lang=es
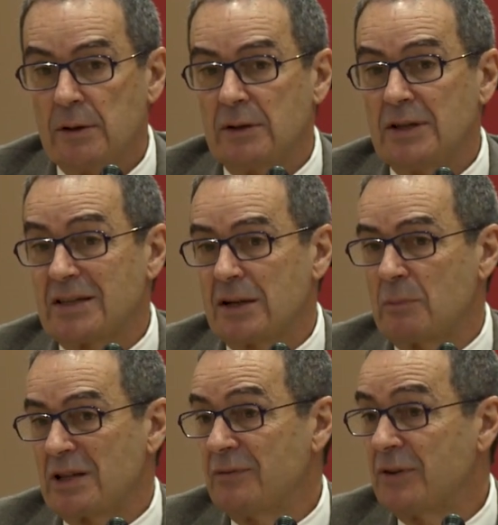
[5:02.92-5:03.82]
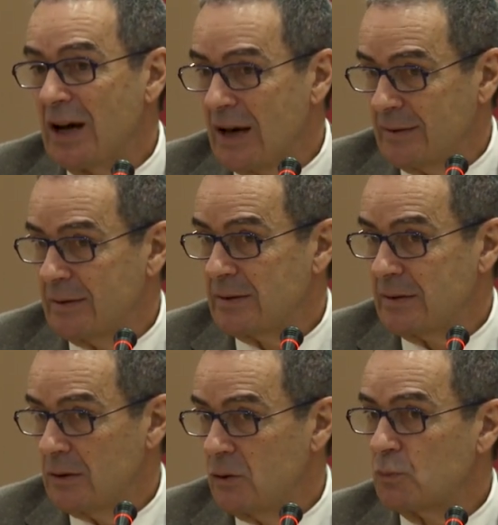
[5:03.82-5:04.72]
de ser más
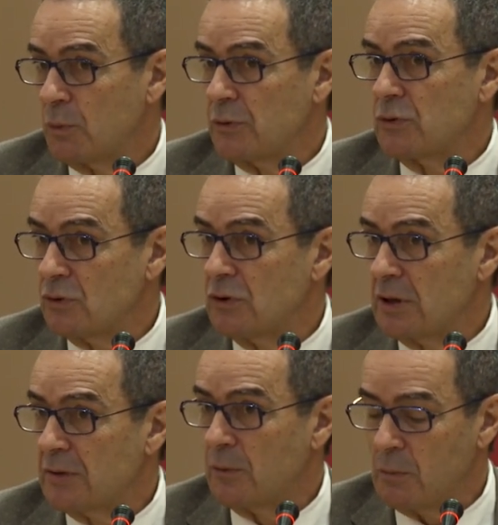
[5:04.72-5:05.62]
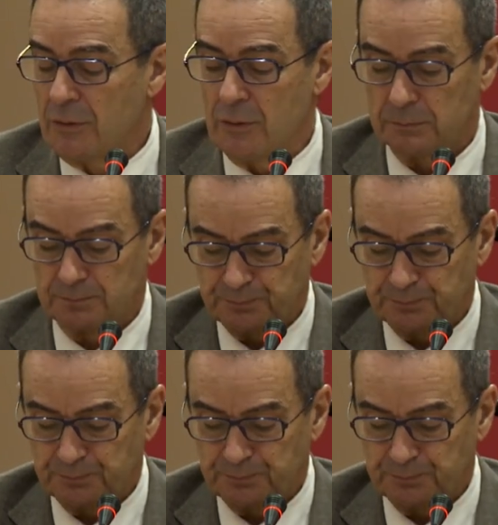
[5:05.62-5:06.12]
eficaces en los procesos de transformación.